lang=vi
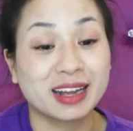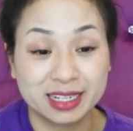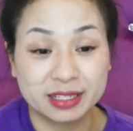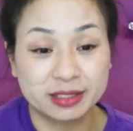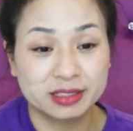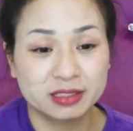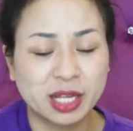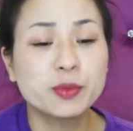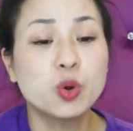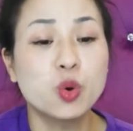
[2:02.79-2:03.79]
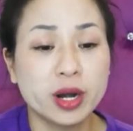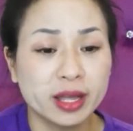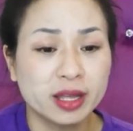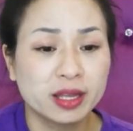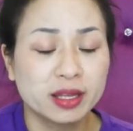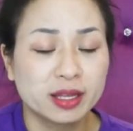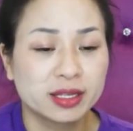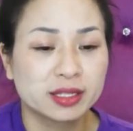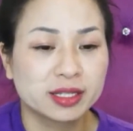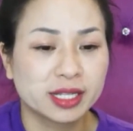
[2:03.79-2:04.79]
định sao ngu đấy,
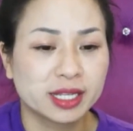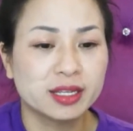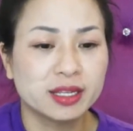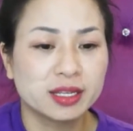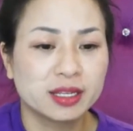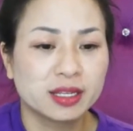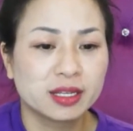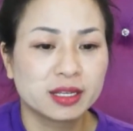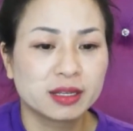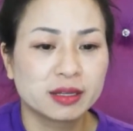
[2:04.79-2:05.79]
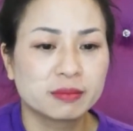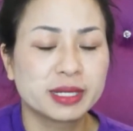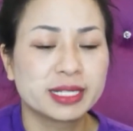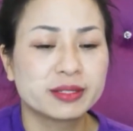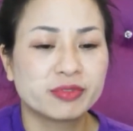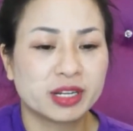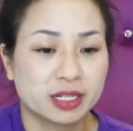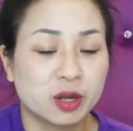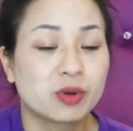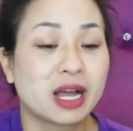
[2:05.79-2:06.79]
thì mình phải
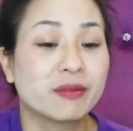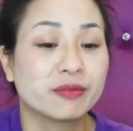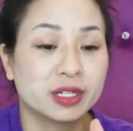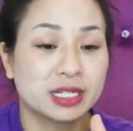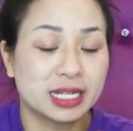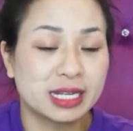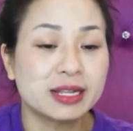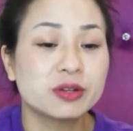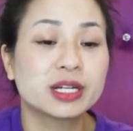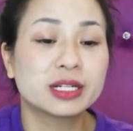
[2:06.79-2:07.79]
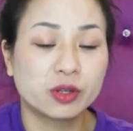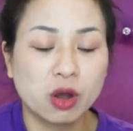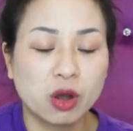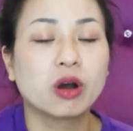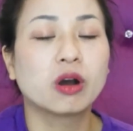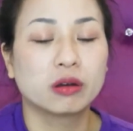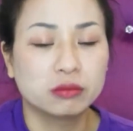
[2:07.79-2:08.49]
đồng cảm với cái cách họ đang nói.